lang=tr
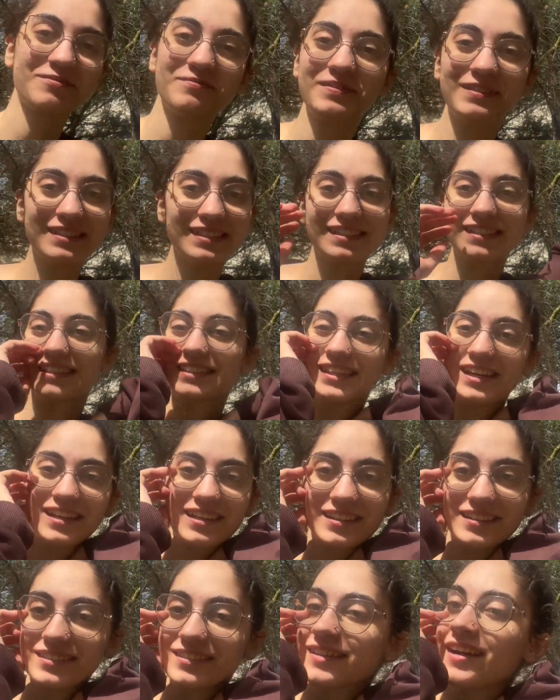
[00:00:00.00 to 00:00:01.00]
bir çay
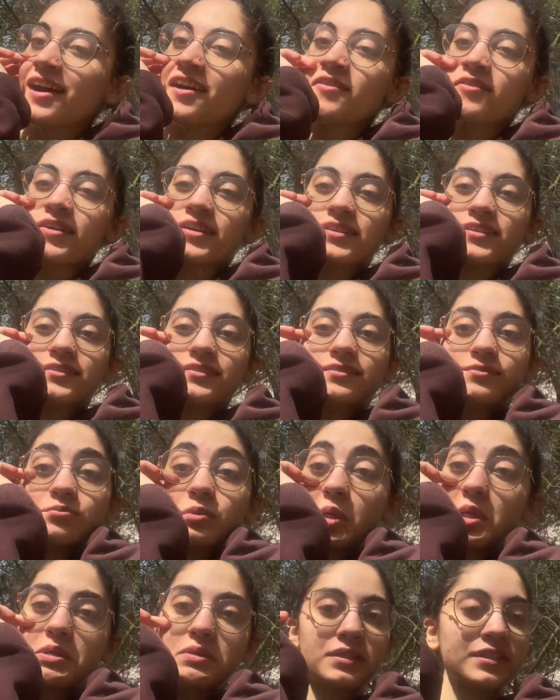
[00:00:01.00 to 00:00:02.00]
alın, kahve alın.
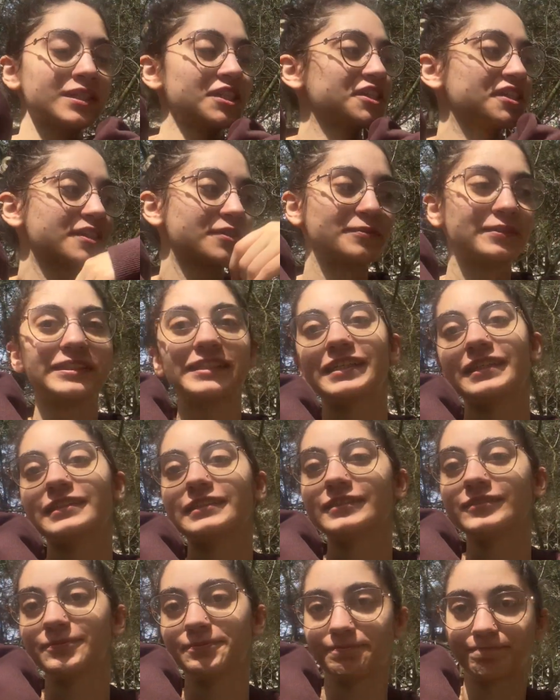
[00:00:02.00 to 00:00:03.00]
Böyle atıştırmalık
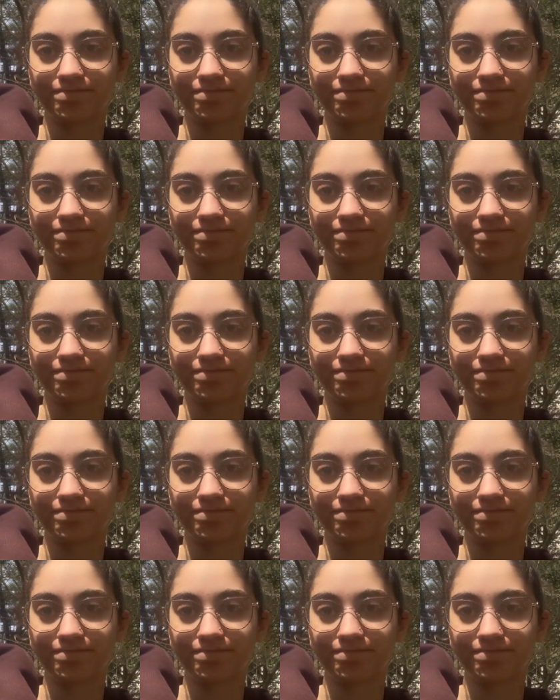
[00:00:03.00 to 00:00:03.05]
alın.